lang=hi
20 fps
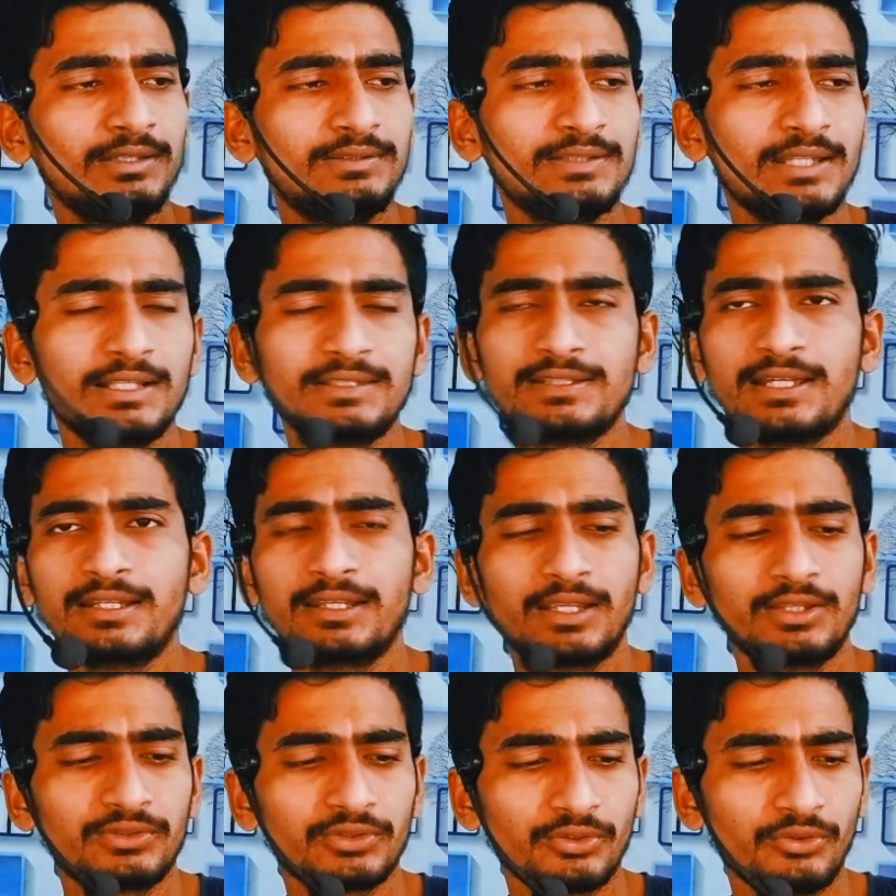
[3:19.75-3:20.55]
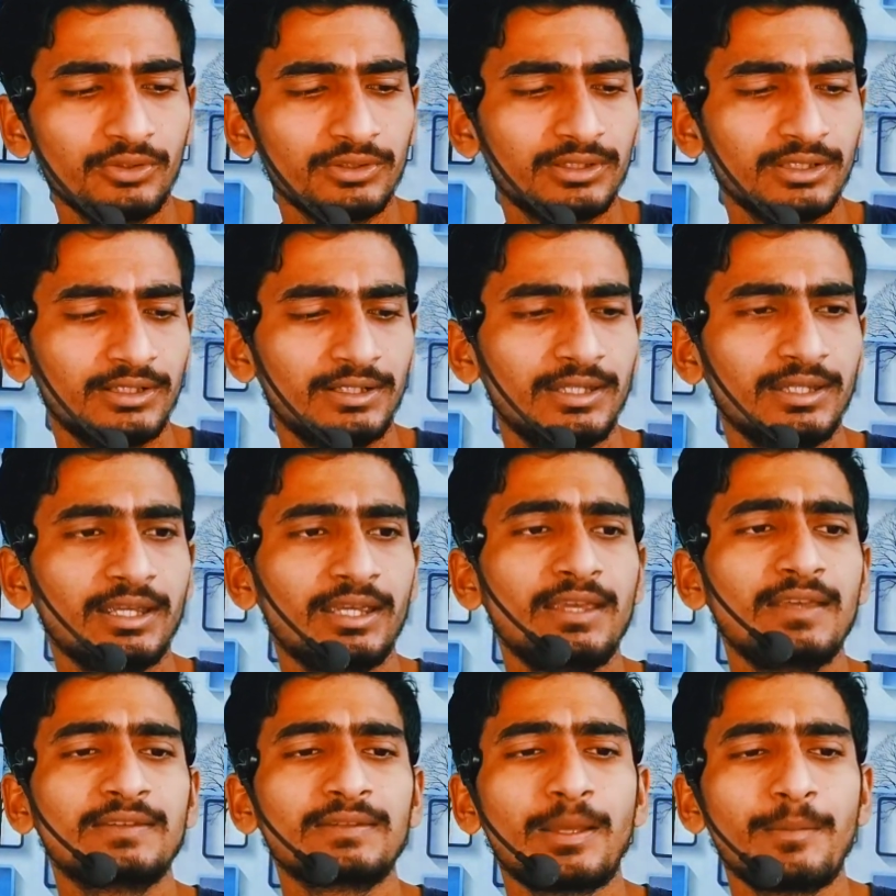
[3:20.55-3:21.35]
इतिहास जानने के स्रोत
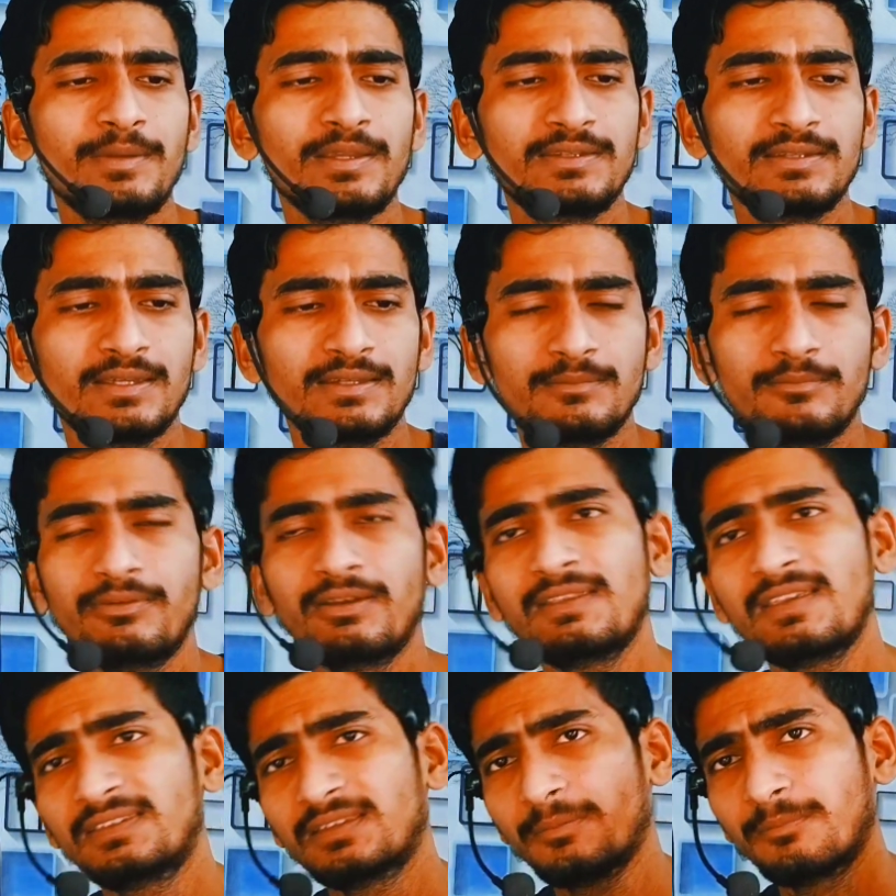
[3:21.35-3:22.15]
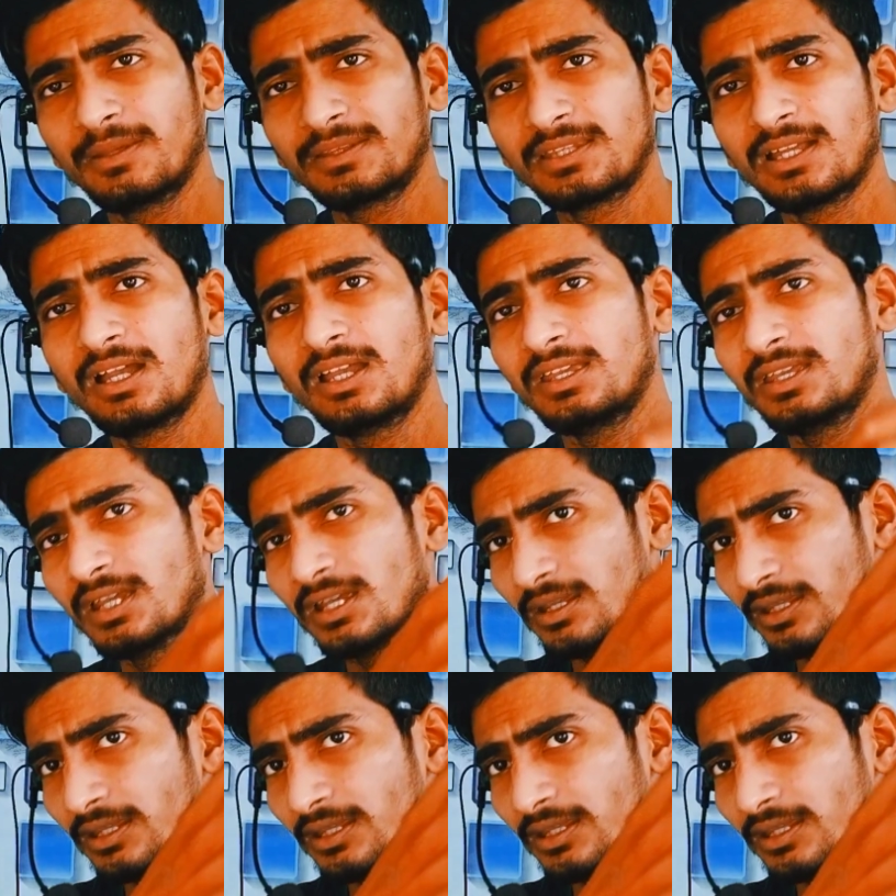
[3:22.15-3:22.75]
ठीक है ये सारी चीज वैदिक सभ्यता